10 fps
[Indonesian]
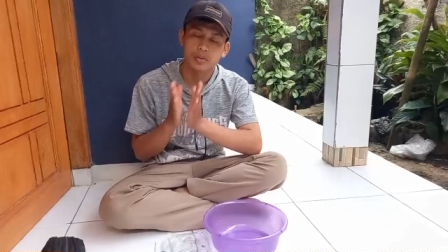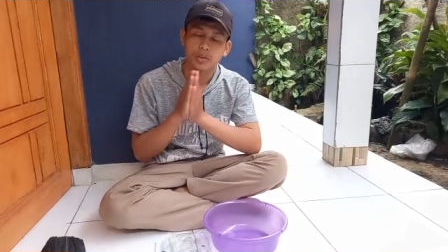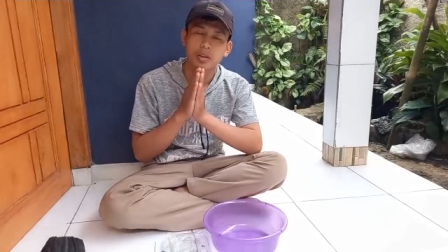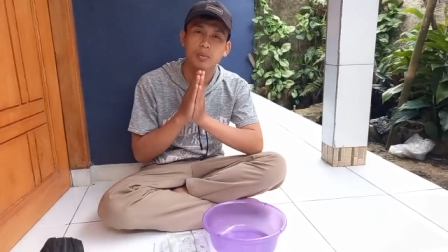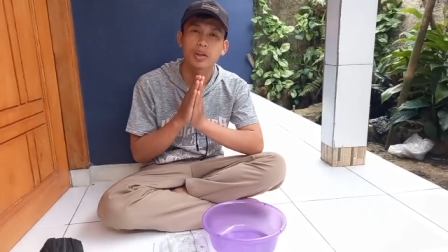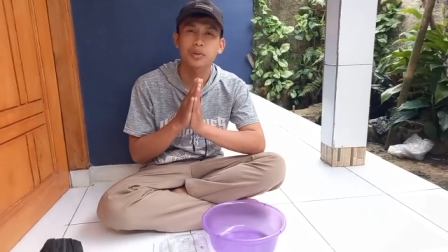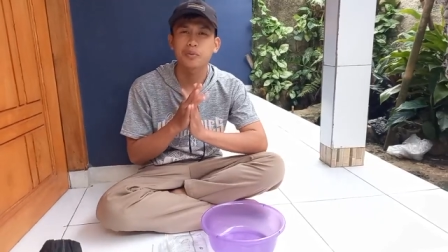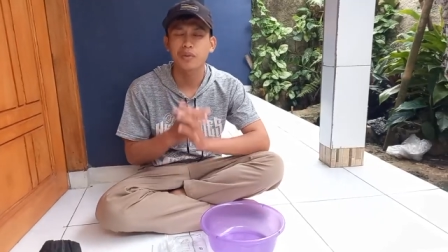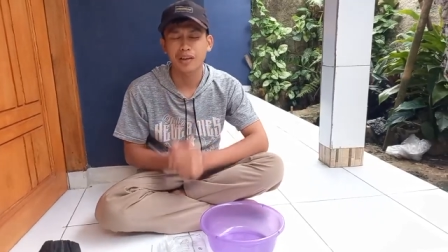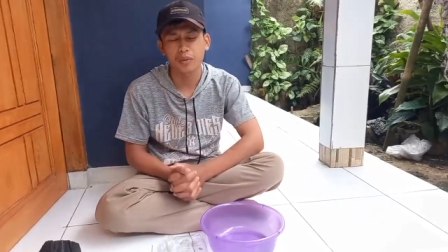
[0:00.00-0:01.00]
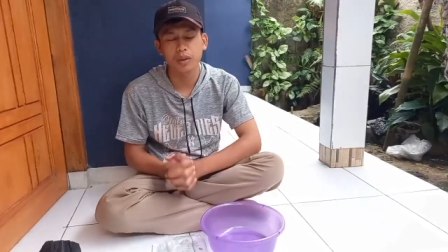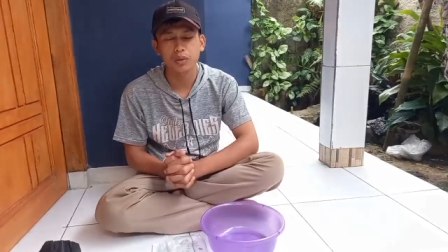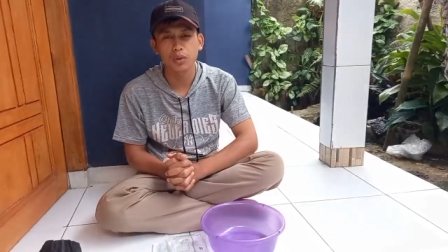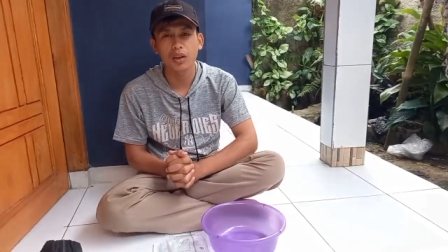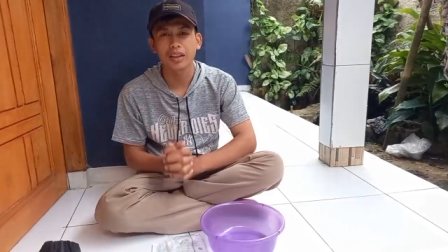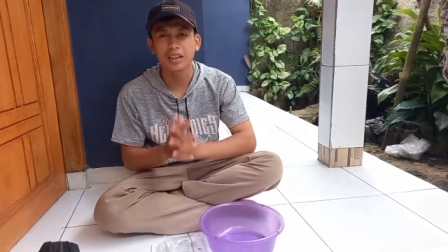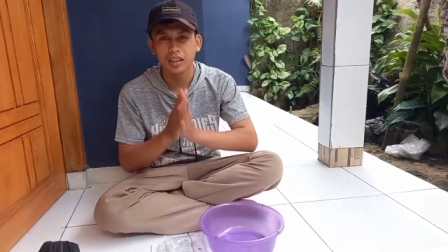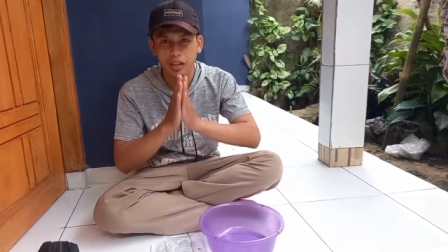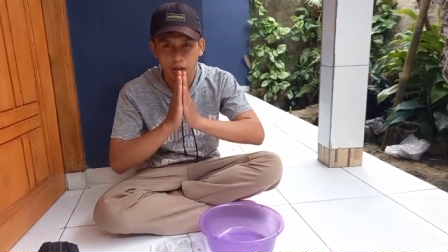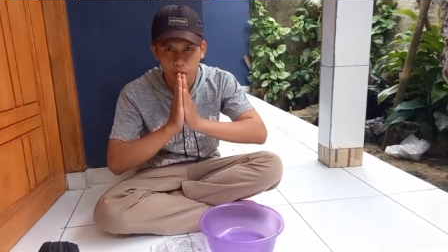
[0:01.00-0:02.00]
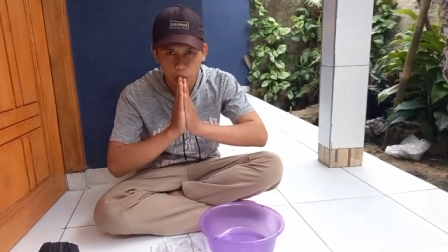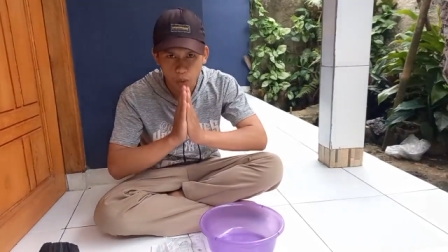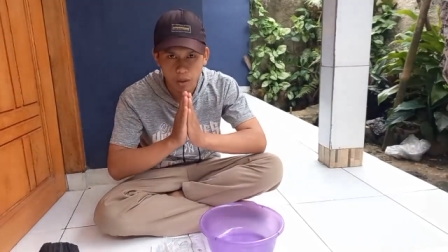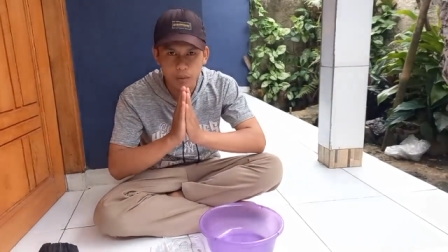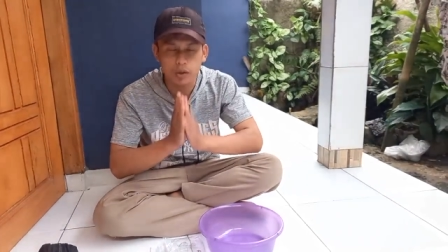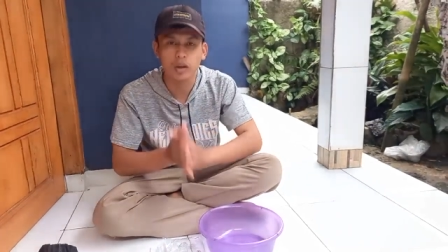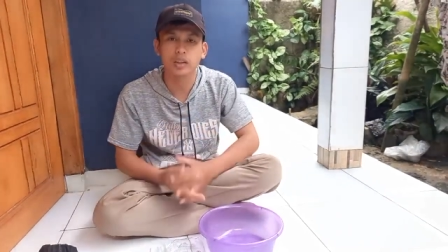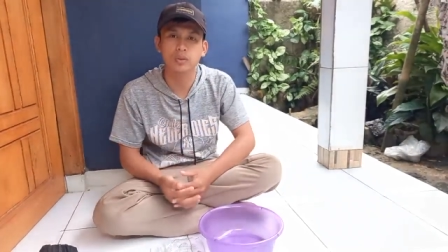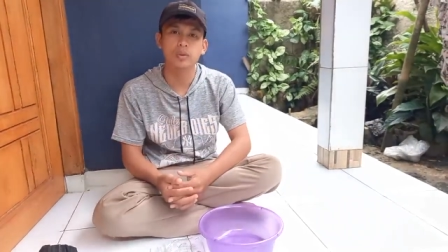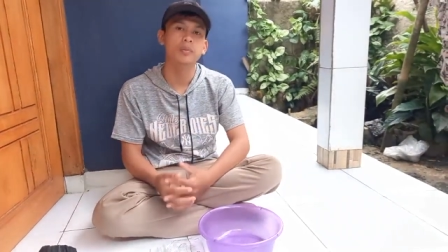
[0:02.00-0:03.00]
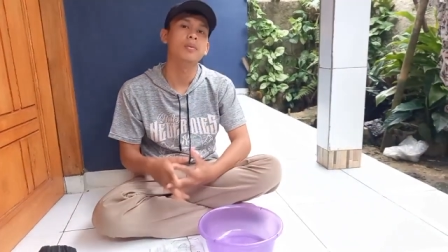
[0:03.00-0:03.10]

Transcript: Assalamualaikum warahmatullahi wabarakatuh